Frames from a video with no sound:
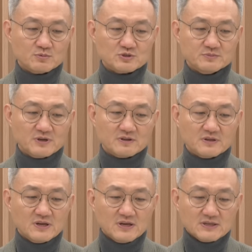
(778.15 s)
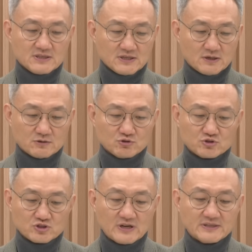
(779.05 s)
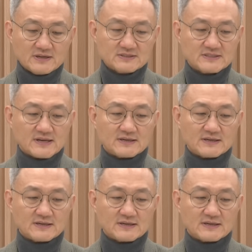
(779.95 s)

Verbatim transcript: 보시면 어, 뉴스 하나를 그 제가